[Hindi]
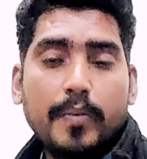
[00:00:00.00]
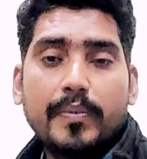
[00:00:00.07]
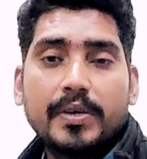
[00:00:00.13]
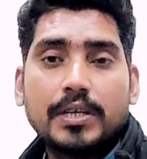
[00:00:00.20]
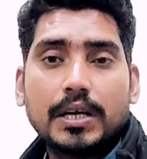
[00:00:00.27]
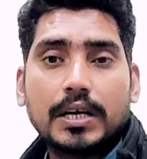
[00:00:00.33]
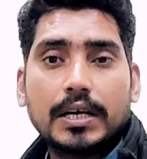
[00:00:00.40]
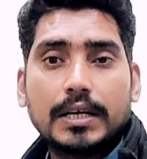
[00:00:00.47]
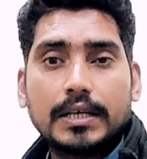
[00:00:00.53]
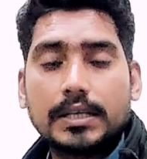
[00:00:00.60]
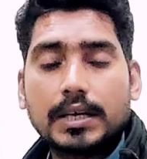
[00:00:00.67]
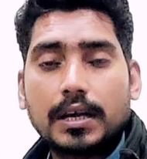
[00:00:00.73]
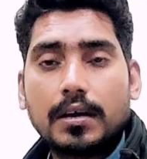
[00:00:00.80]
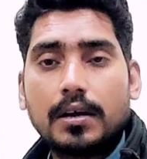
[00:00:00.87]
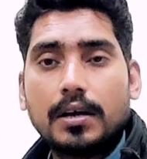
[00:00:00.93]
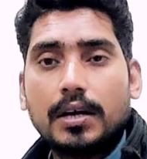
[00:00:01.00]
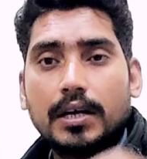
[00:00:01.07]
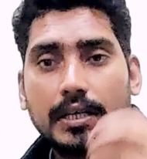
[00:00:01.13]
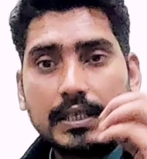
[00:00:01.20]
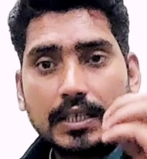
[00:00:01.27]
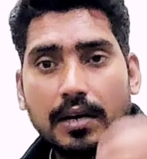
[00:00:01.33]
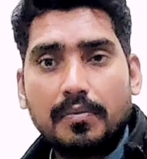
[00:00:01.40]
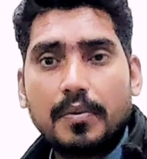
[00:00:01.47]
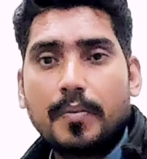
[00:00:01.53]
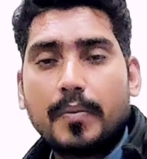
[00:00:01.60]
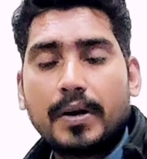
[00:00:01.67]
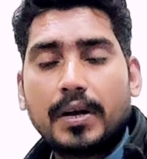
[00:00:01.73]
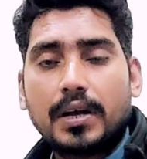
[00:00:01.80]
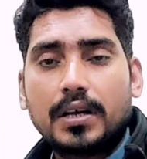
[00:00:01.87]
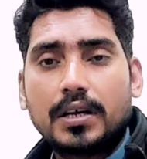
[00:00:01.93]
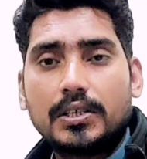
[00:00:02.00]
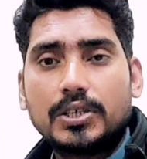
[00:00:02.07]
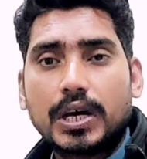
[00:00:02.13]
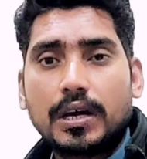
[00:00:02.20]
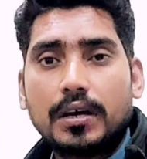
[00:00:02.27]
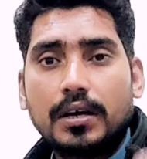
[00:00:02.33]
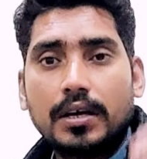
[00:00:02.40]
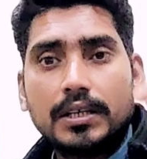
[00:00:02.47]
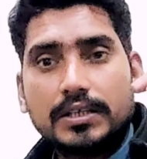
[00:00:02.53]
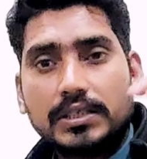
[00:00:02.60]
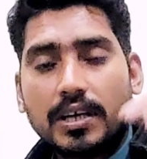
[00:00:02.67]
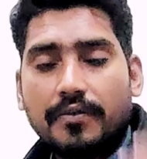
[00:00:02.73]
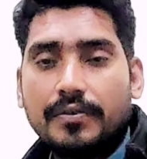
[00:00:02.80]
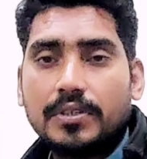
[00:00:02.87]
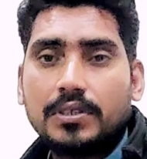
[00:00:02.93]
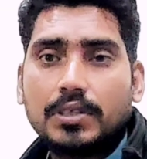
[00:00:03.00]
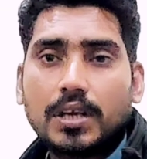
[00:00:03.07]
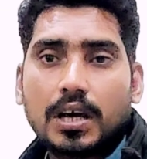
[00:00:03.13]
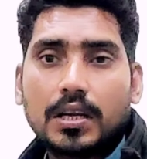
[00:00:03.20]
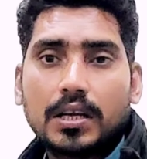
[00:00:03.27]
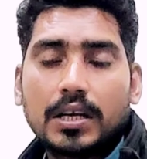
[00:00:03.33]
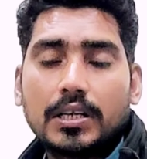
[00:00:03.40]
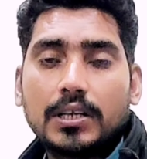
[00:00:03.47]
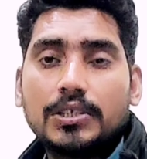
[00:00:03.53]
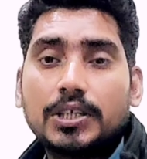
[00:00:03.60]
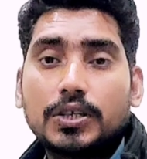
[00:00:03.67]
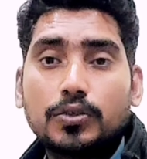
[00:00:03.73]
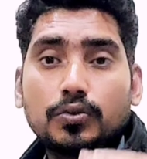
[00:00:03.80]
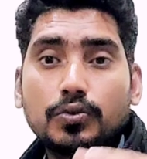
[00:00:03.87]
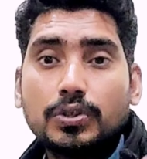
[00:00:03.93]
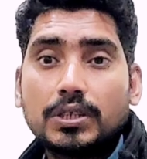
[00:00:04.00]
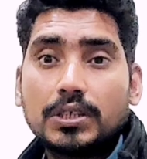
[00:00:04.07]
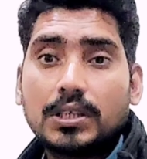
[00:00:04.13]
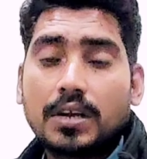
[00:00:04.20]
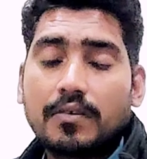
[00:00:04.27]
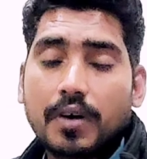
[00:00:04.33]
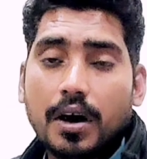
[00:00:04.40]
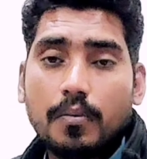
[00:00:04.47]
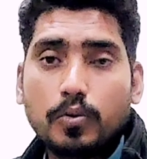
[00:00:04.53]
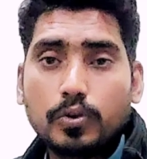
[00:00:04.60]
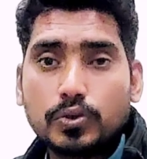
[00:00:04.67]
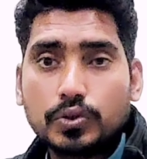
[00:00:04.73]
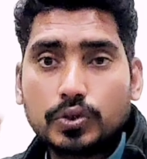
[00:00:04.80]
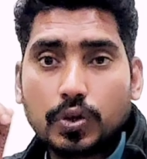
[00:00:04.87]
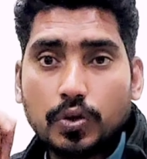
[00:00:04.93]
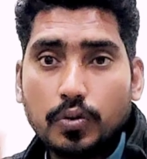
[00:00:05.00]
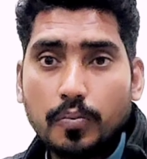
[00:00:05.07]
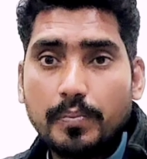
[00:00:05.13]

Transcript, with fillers: भी जाना है ठीक है रिटर्न पेपर के लिए जाएं या फिजिकल के लिए जाएं दूसरी तरफ आपको जो स्लूप